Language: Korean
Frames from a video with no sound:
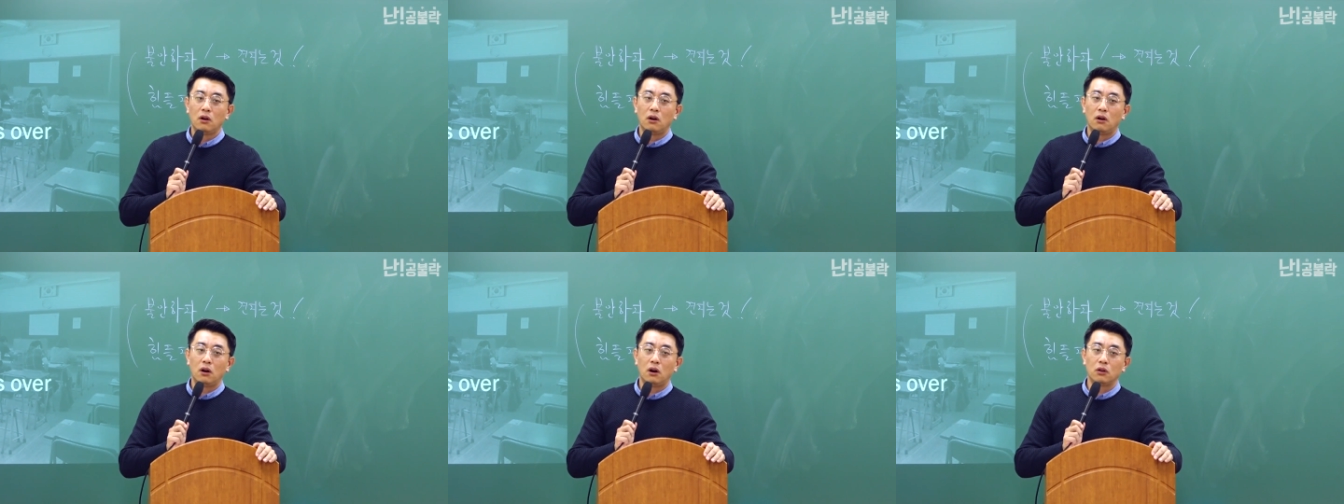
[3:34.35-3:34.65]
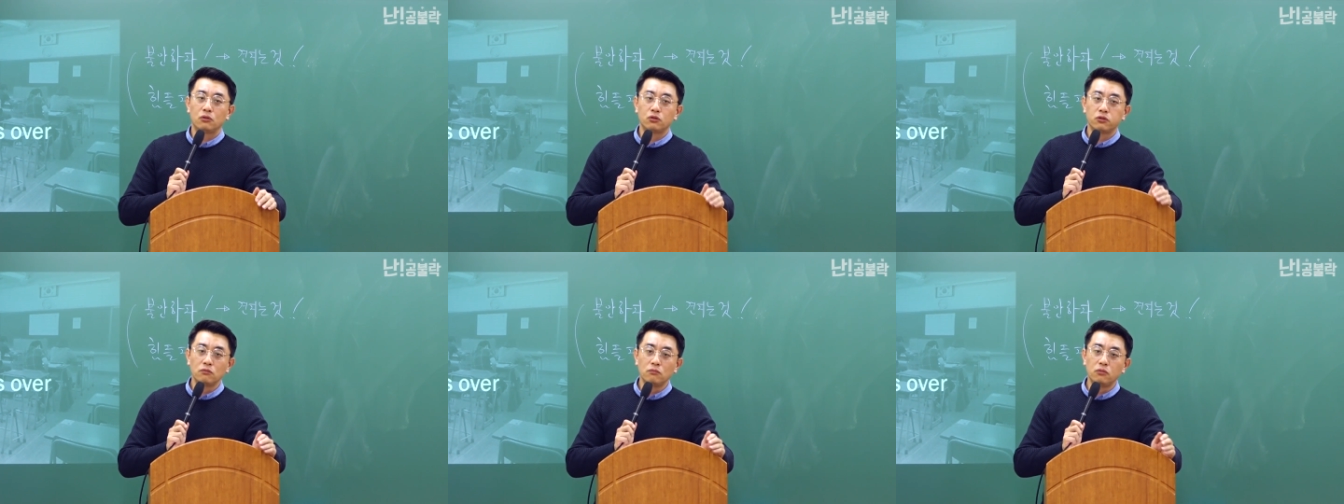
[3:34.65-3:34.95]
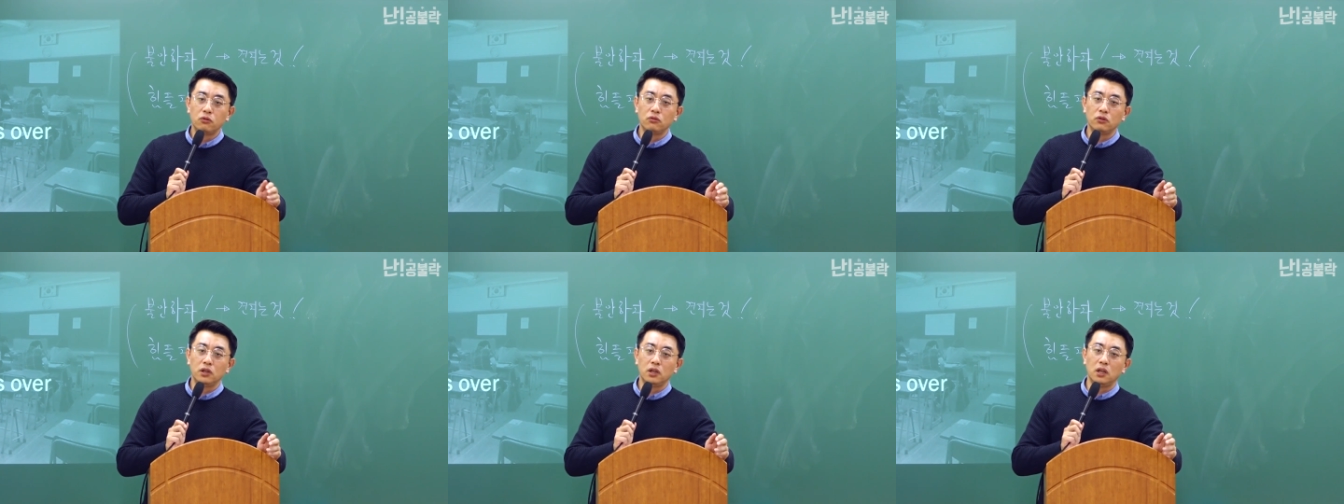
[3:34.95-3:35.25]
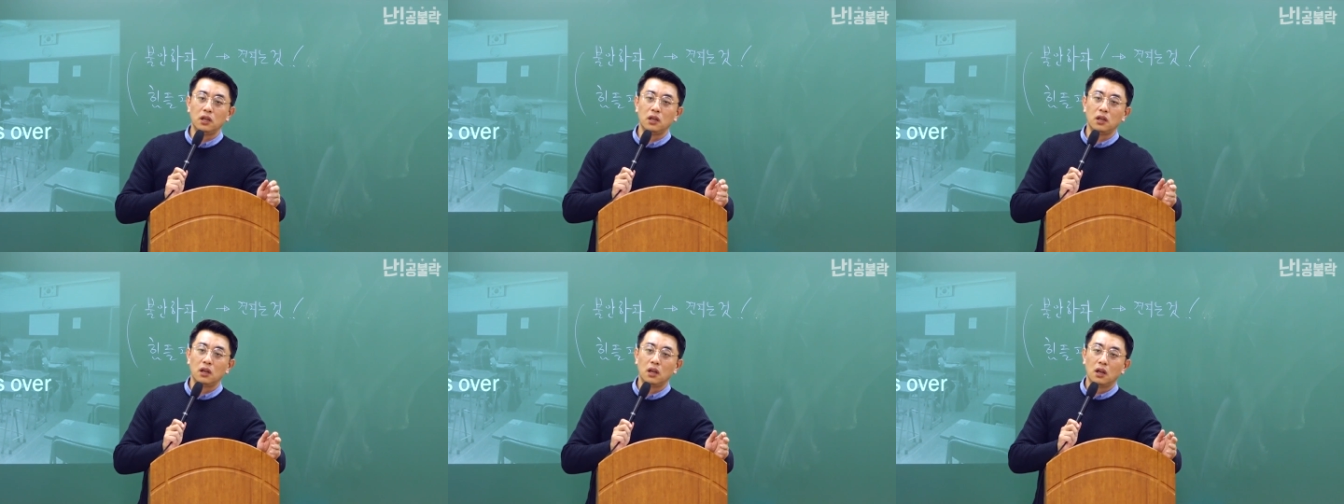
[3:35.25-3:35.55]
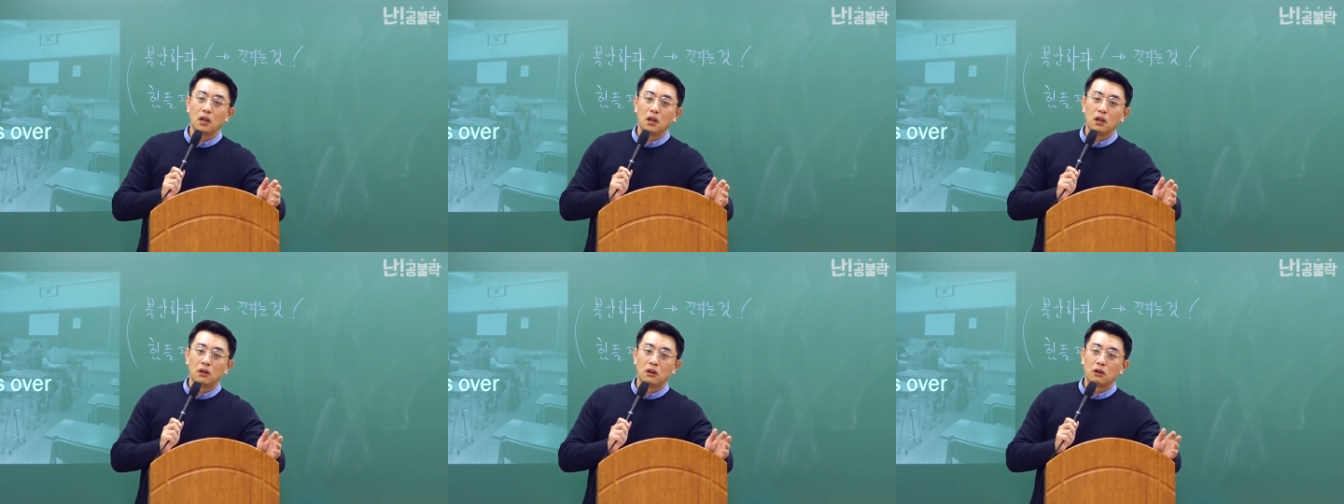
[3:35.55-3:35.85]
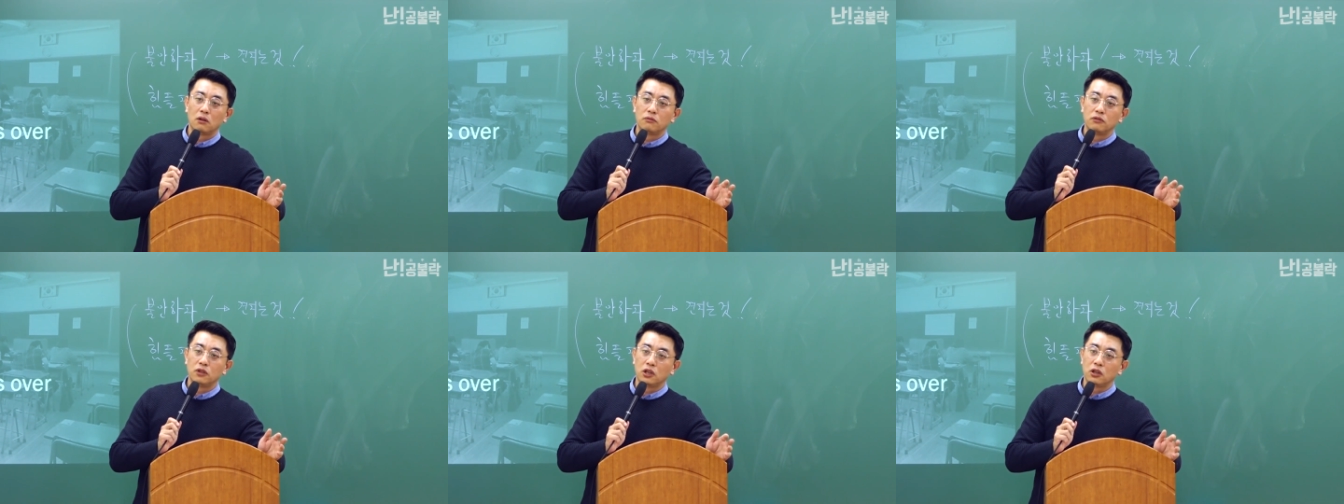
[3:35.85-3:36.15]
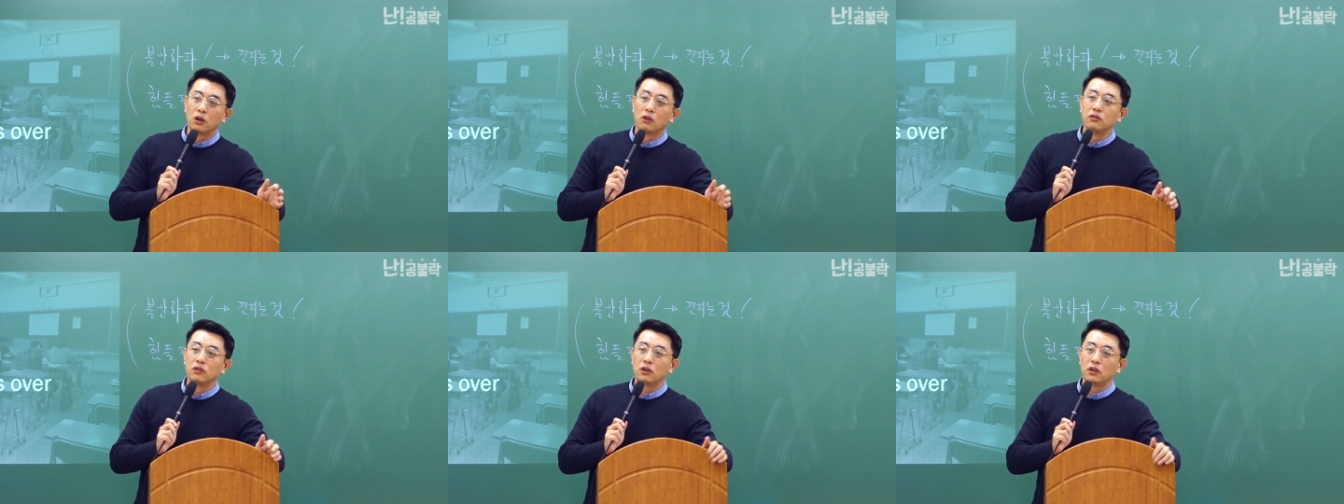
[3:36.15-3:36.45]
어, 충분히 여러분들이
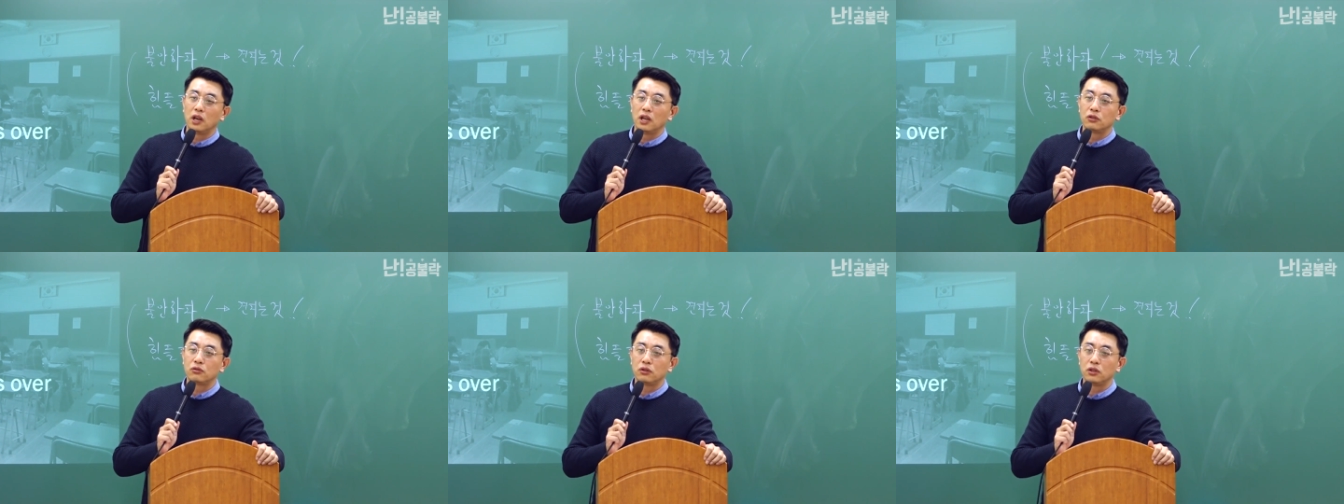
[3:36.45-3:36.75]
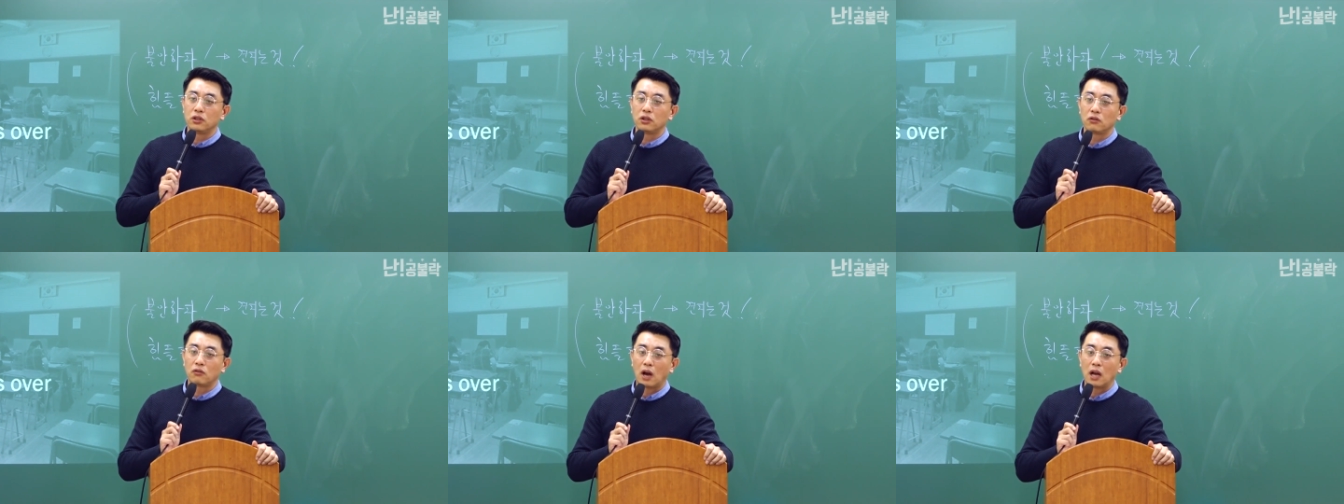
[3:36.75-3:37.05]
견뎌낼 수 있는